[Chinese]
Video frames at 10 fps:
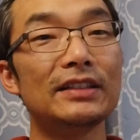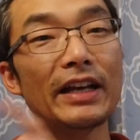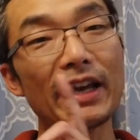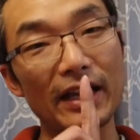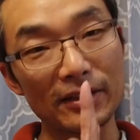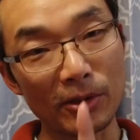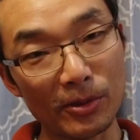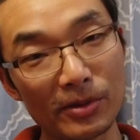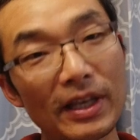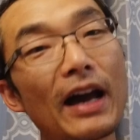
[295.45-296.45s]
这
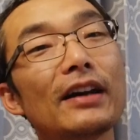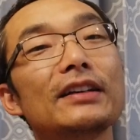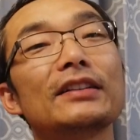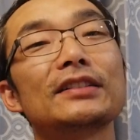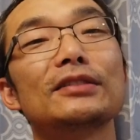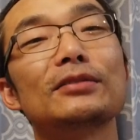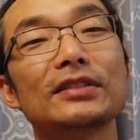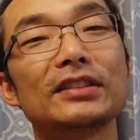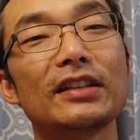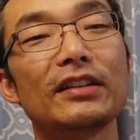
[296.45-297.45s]
同样也是一种
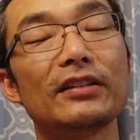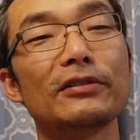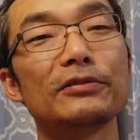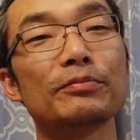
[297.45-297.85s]
心流。